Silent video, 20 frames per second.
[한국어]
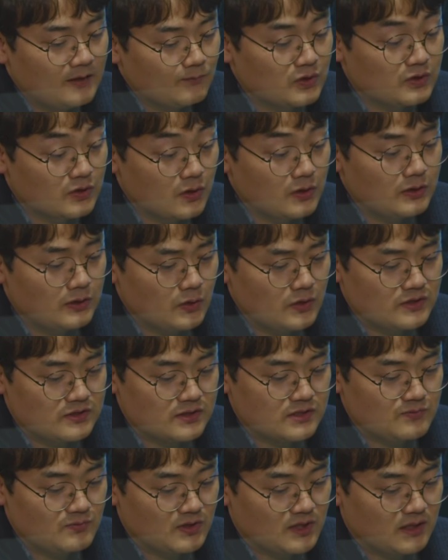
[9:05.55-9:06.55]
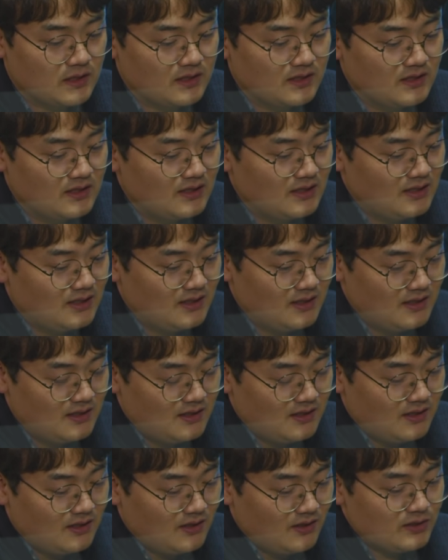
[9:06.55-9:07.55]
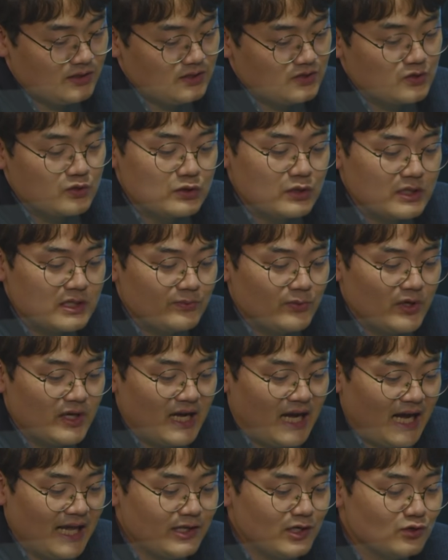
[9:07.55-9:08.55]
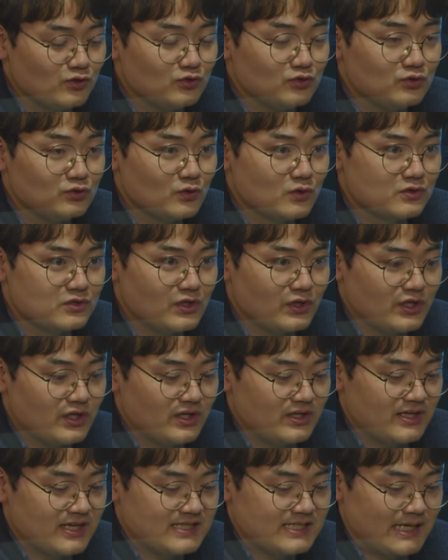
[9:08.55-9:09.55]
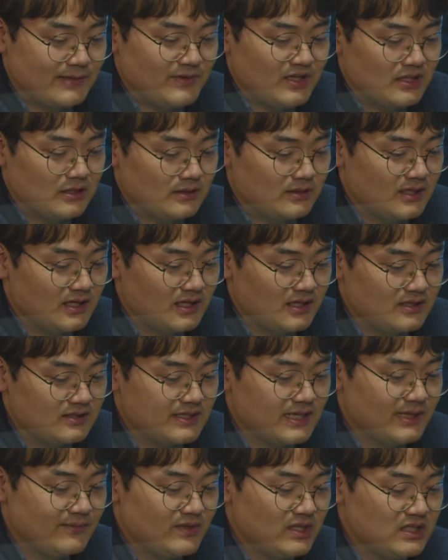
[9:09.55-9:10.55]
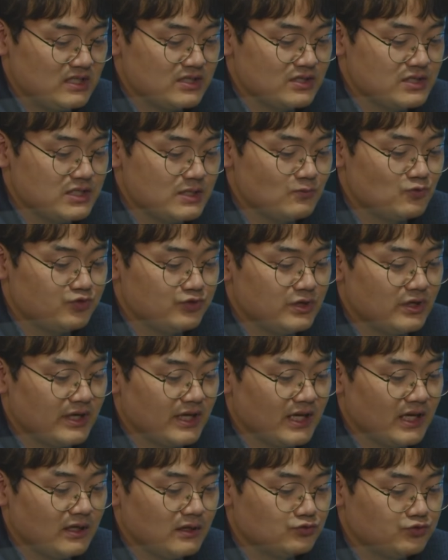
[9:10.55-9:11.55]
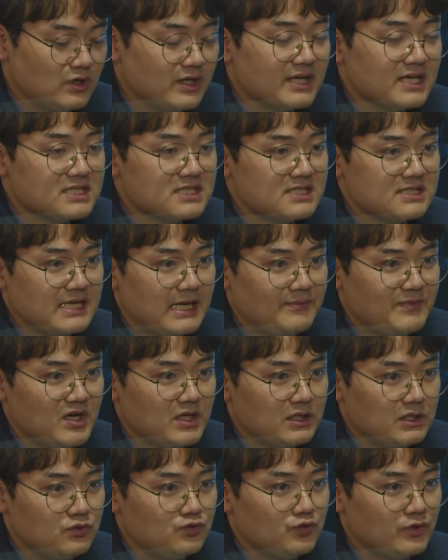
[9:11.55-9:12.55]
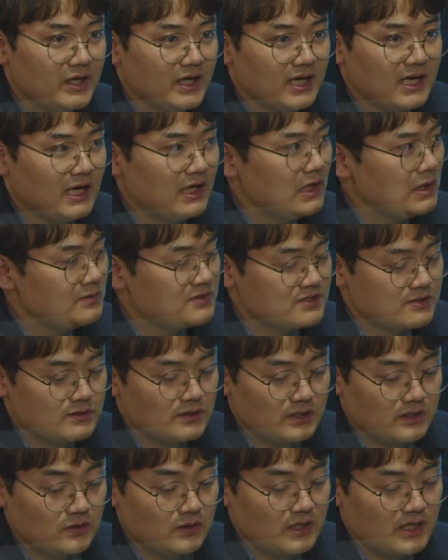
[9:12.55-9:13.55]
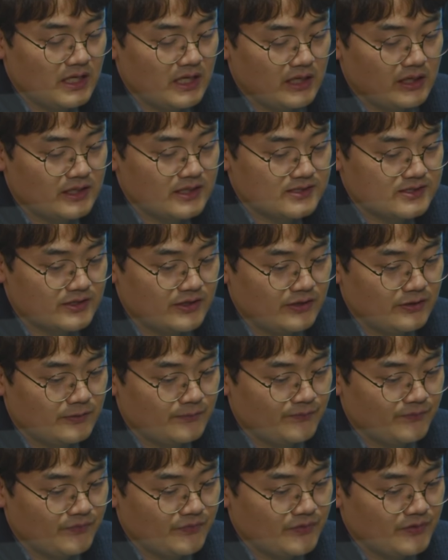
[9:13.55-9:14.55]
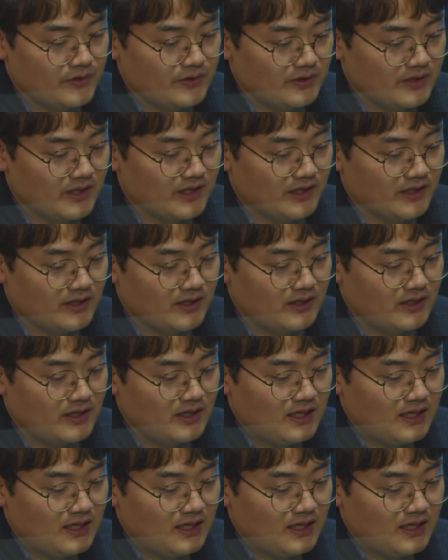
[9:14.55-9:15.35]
그런 일도 있었습니다. 이 조선일보의 한현우 논설위원이라는 사람이 있는데 이 사람이 2019년에 구하라 씨 사망 이후에 칼럼을 써서 이렇게 얘기를 했어요. 한현우. 네. 네.